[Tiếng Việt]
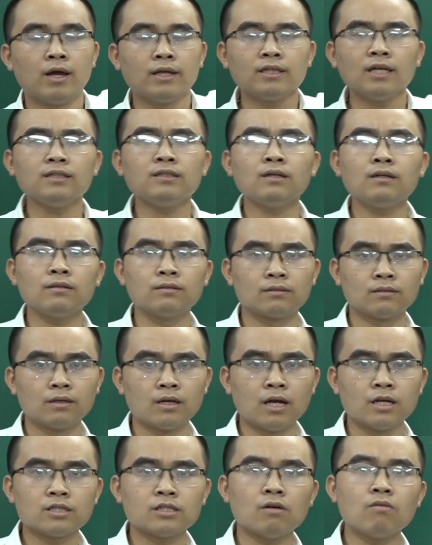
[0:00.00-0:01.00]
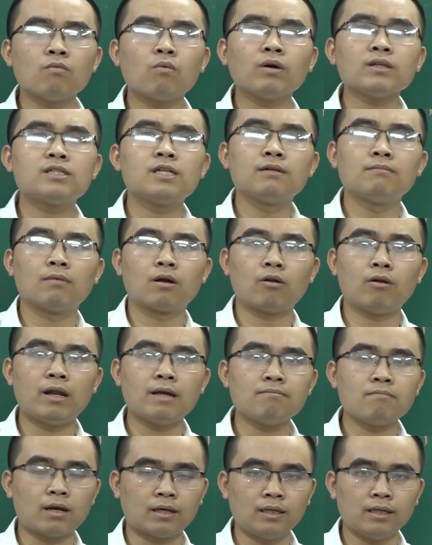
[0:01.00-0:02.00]
Thế nhưng trong quá trình mà nó
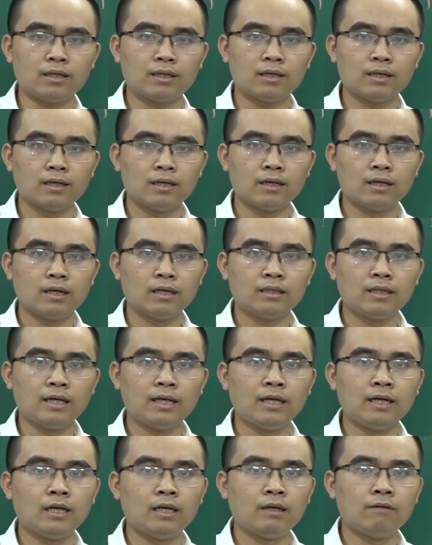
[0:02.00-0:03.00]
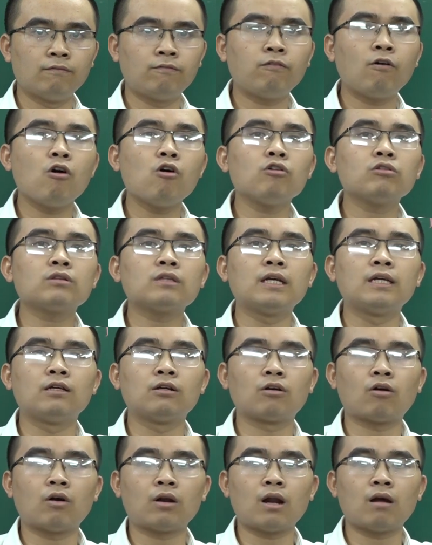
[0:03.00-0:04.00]
lấy mật ấy thì vô
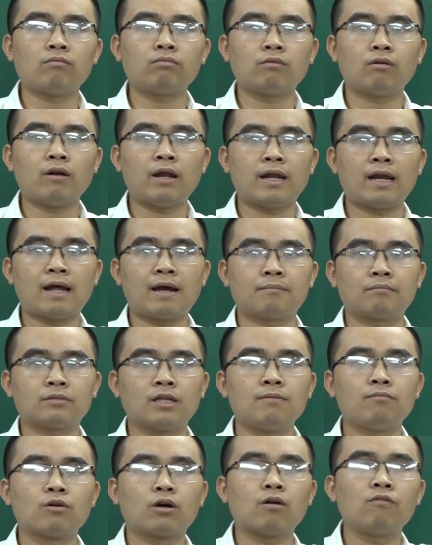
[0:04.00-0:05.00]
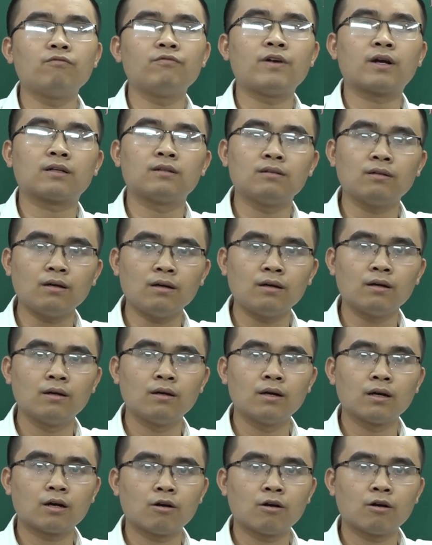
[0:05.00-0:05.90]
tình con ong nó lại làm thêm một công việc nữa.